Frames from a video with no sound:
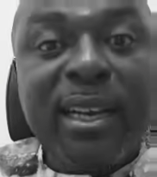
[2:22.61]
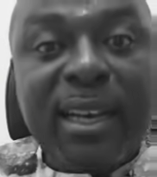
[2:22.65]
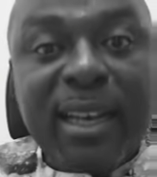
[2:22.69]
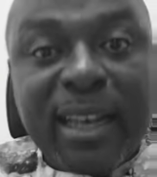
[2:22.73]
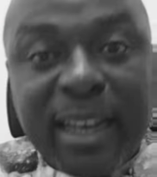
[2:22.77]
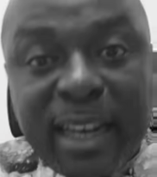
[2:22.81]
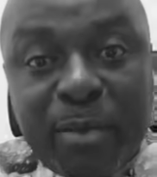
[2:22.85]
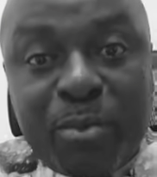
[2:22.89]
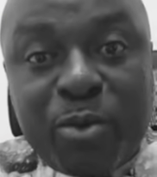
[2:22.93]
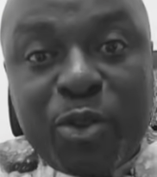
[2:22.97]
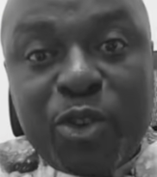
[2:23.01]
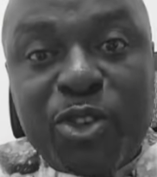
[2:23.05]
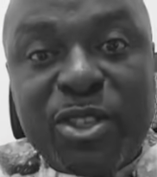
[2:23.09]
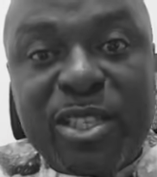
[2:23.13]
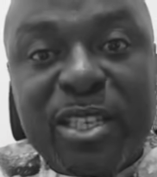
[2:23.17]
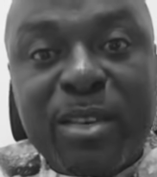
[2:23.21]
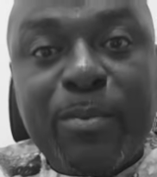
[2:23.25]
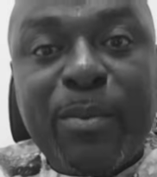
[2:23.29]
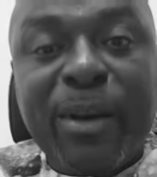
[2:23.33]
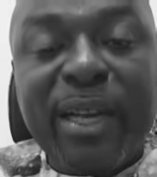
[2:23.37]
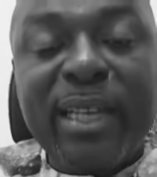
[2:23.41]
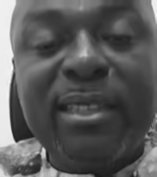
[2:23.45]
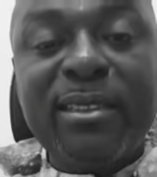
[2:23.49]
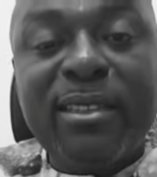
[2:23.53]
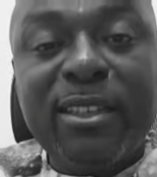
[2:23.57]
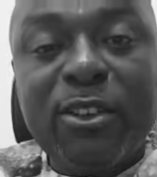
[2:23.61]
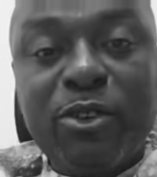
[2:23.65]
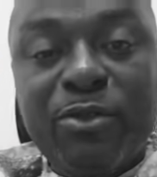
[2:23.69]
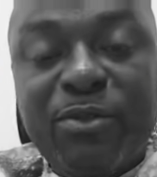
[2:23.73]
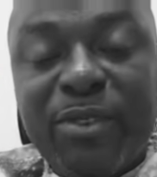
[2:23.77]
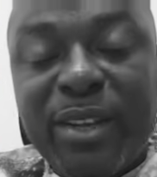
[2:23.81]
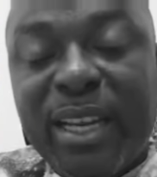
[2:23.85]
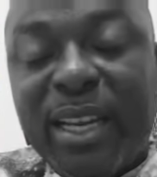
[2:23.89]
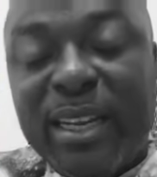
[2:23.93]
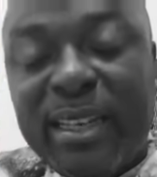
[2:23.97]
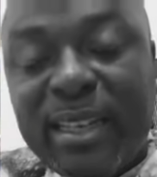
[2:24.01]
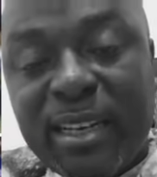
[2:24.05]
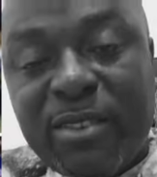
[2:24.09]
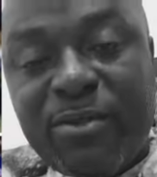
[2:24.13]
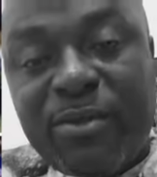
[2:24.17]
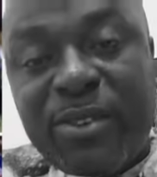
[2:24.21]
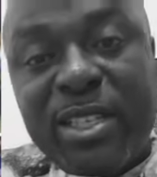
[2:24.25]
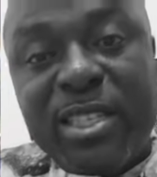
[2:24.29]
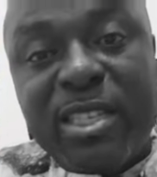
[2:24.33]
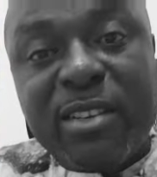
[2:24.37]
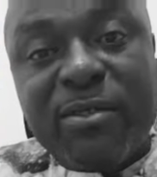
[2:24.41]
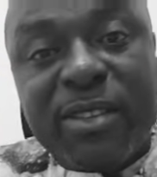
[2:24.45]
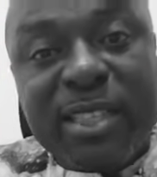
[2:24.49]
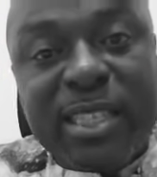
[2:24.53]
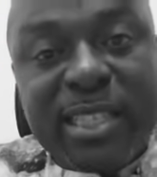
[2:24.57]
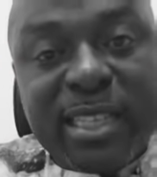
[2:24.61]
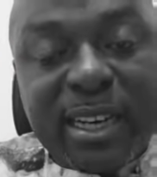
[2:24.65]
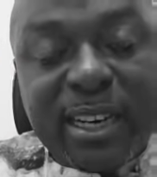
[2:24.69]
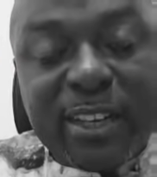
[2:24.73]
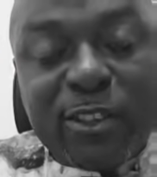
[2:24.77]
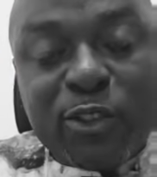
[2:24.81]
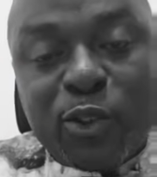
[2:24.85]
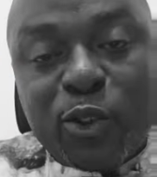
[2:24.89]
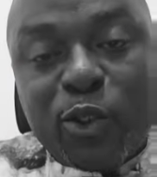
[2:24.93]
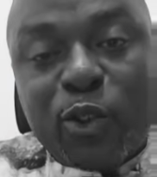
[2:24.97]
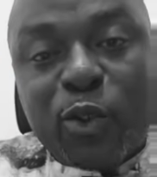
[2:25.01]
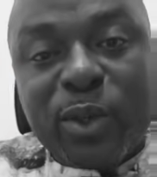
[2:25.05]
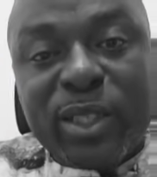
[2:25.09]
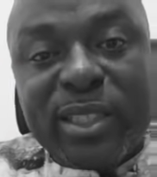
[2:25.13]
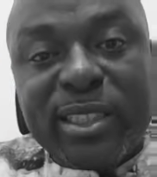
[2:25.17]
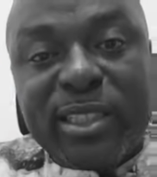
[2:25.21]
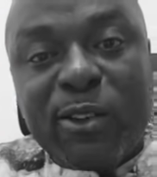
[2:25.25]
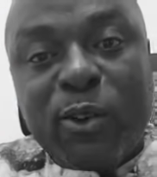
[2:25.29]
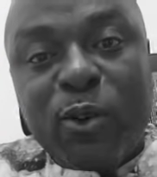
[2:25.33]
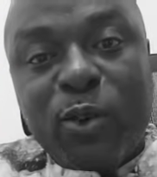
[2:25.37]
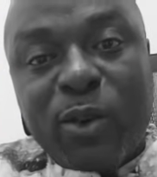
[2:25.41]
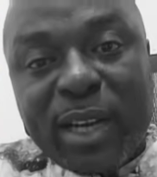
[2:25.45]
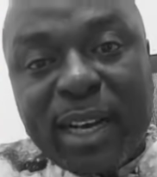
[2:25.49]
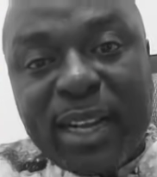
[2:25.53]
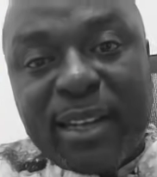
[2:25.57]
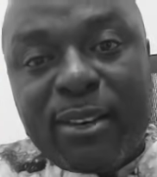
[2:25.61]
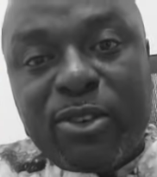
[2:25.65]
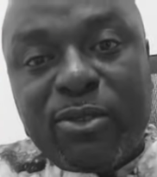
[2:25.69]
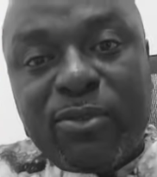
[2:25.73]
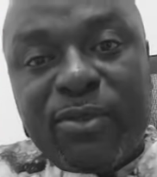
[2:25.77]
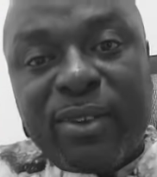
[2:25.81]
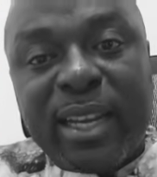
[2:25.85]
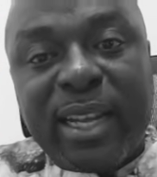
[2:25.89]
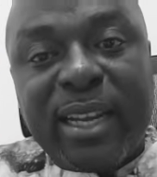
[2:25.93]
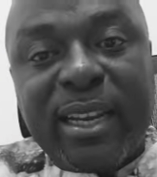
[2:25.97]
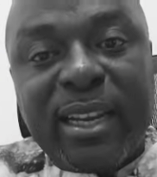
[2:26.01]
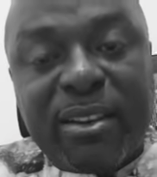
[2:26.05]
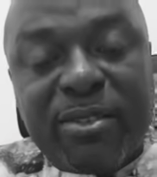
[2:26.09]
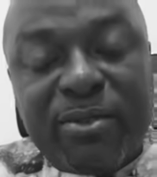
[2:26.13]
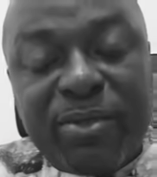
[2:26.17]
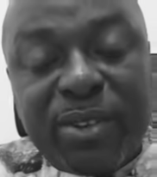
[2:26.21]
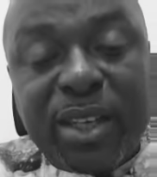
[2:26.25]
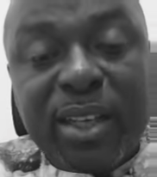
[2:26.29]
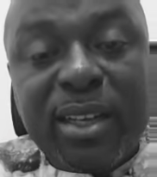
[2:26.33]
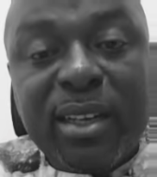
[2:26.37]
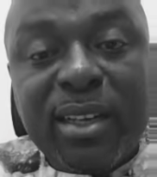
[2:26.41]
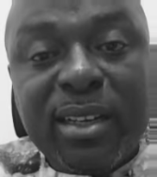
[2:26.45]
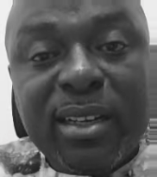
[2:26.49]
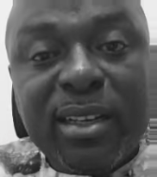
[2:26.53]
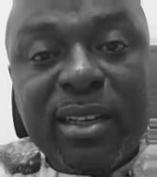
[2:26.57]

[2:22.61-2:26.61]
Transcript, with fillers: La municipalité de Philadelphie, ça veut dire les autorités locales de Philadelphie,